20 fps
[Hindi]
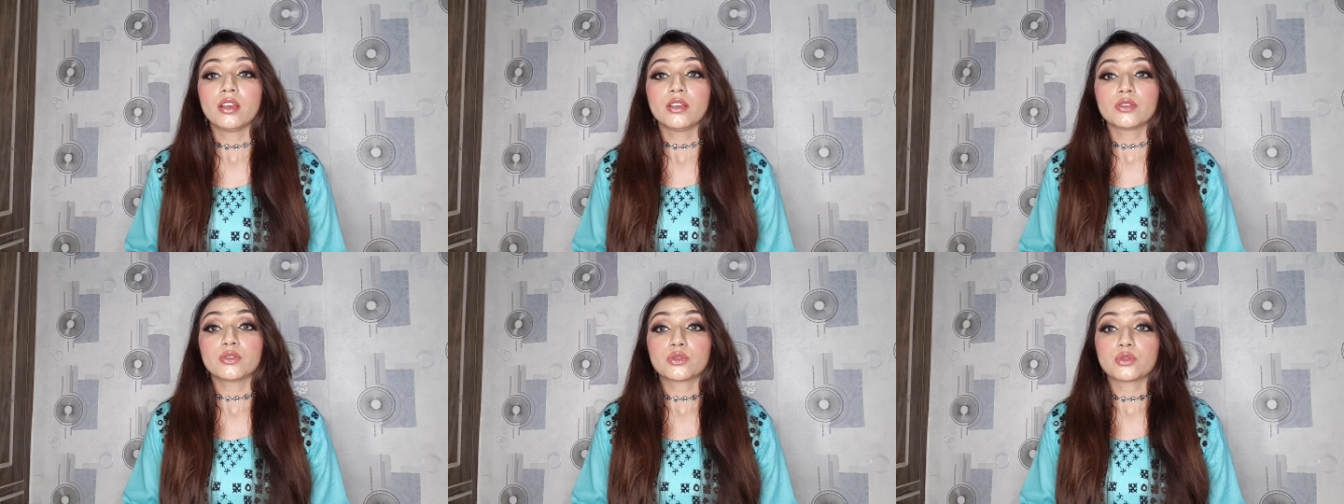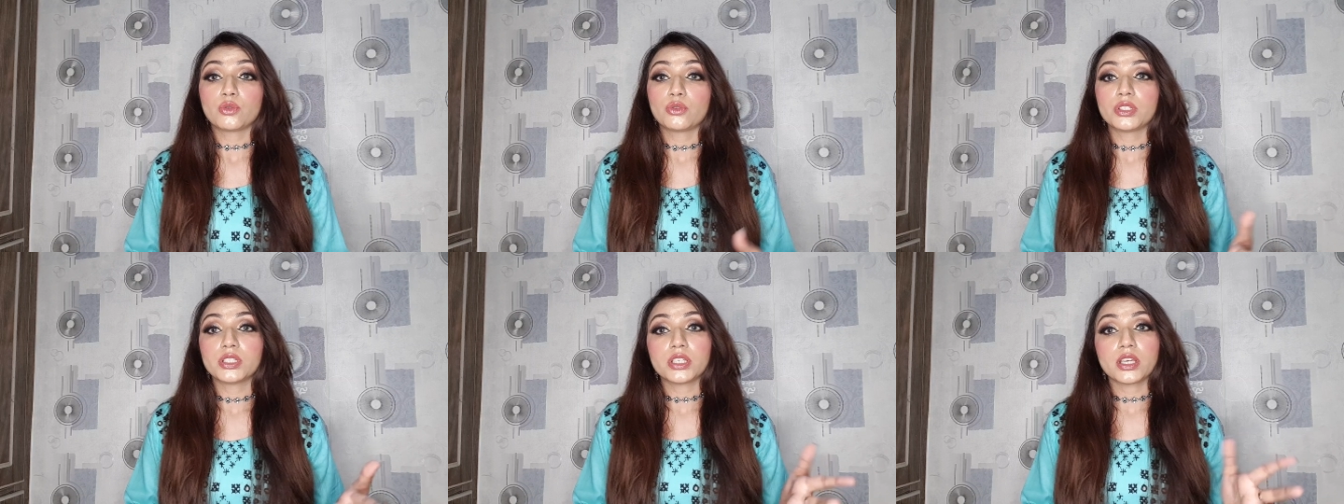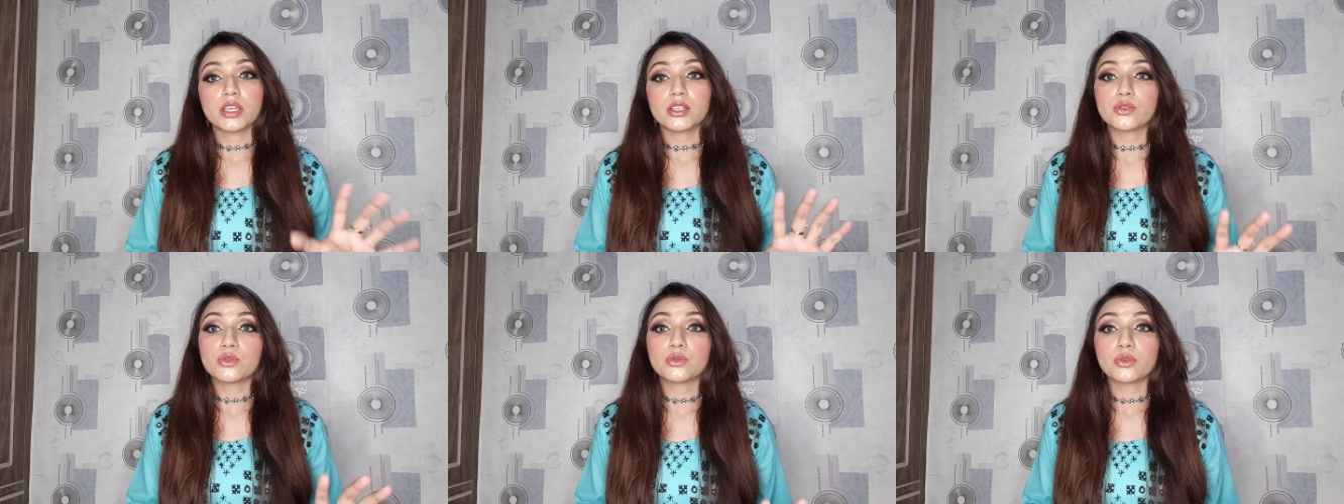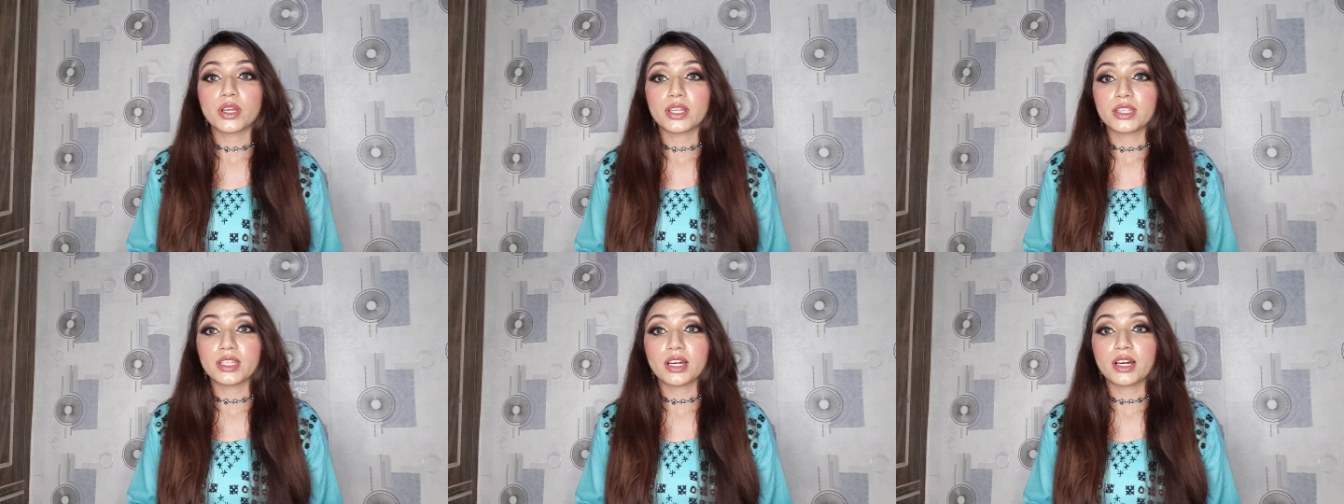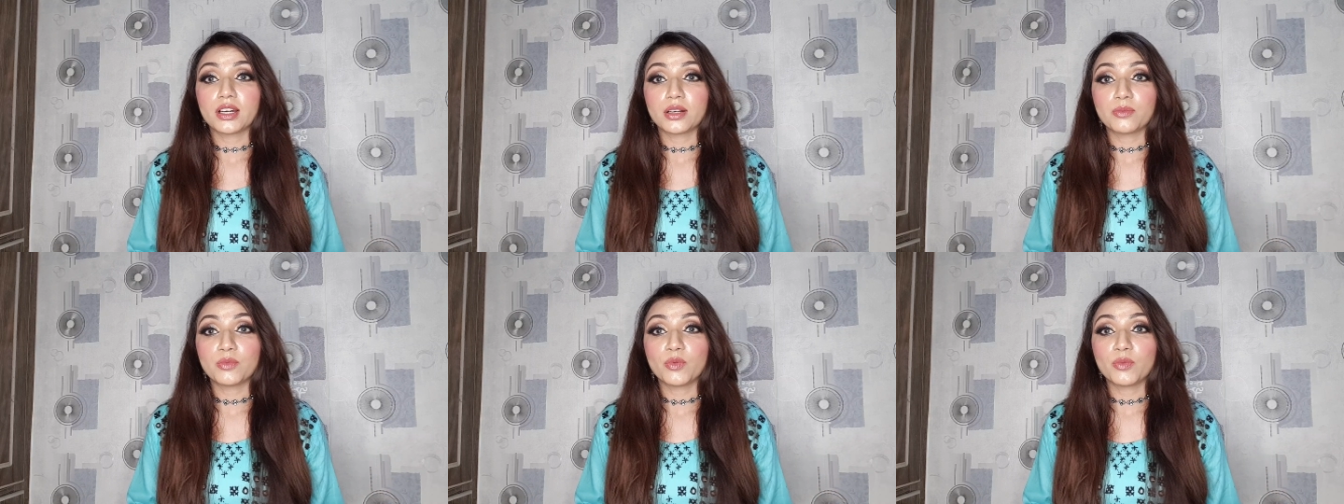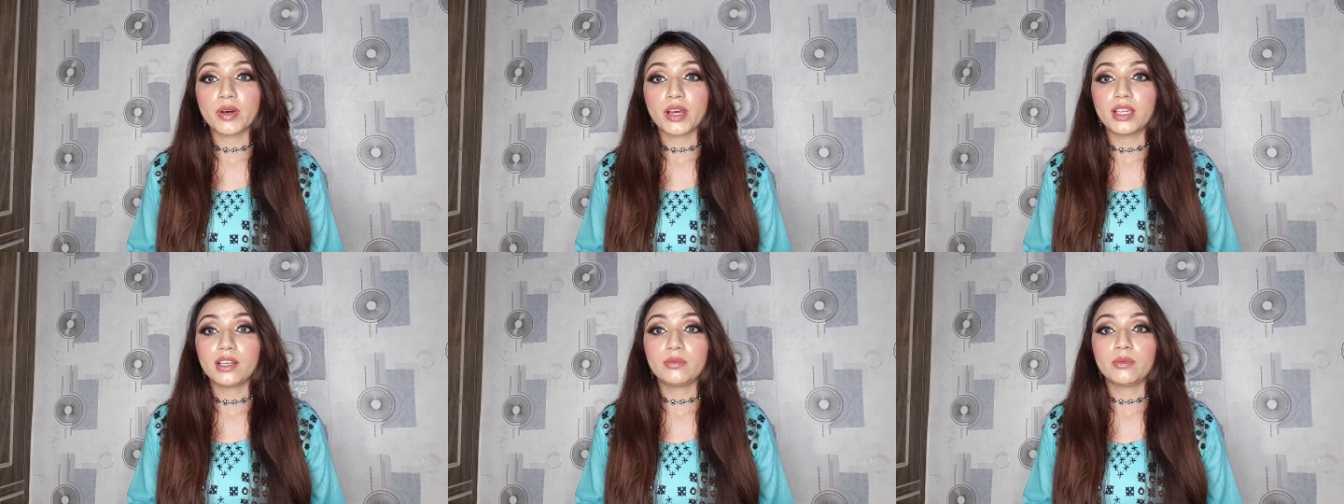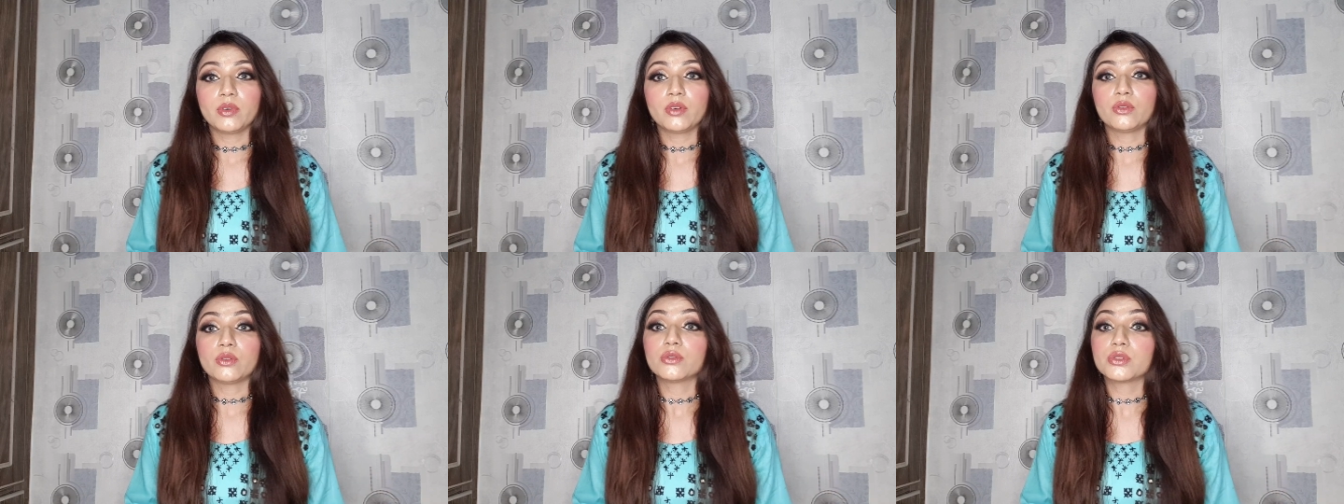स्टोरेज का इशू रहता है हर मोबाइल
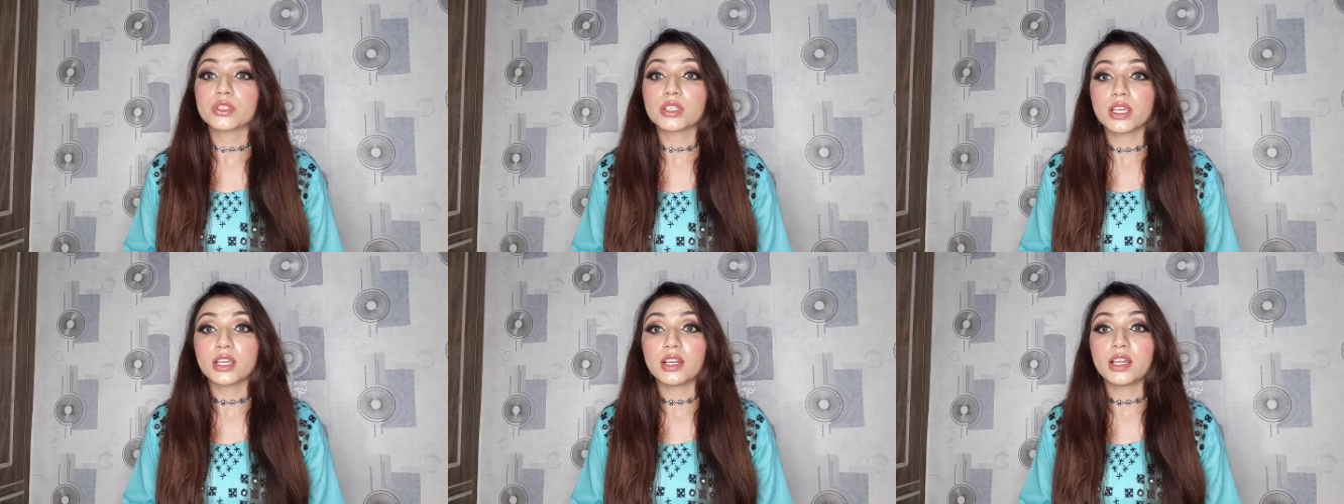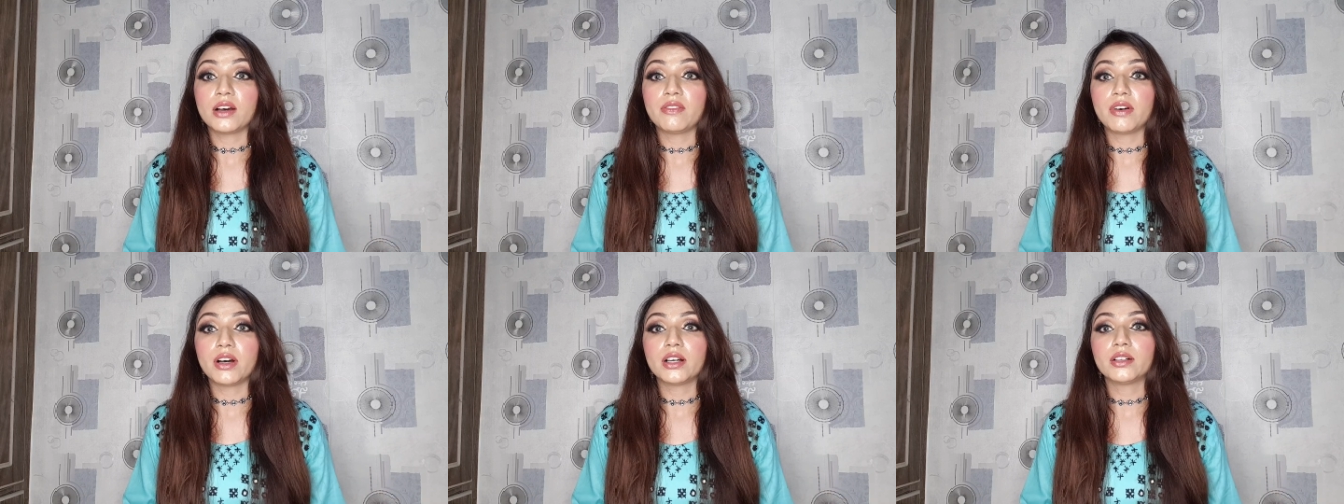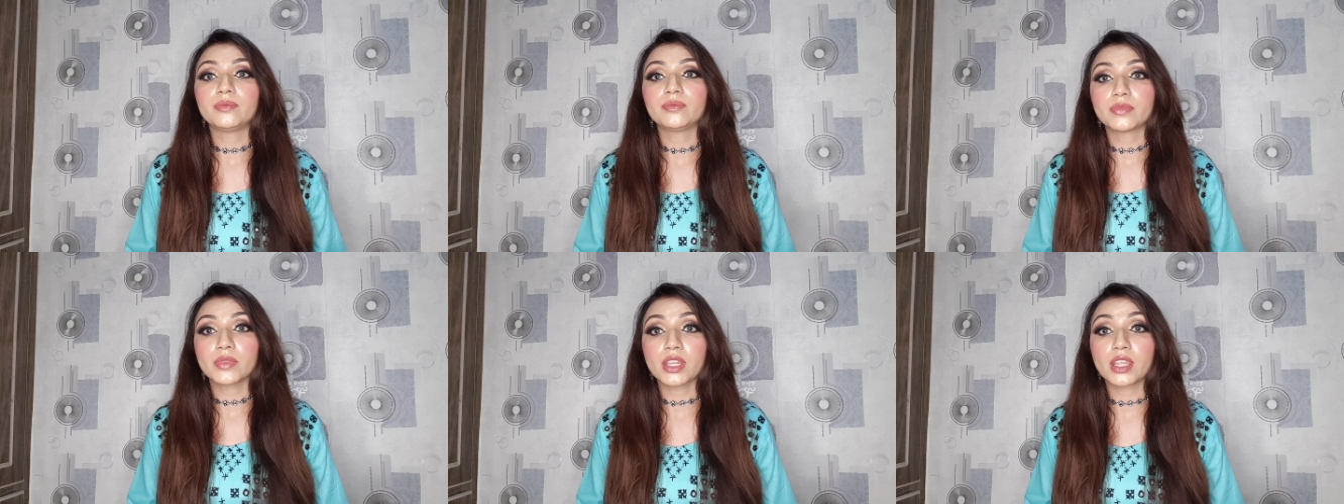में और उसके अलावा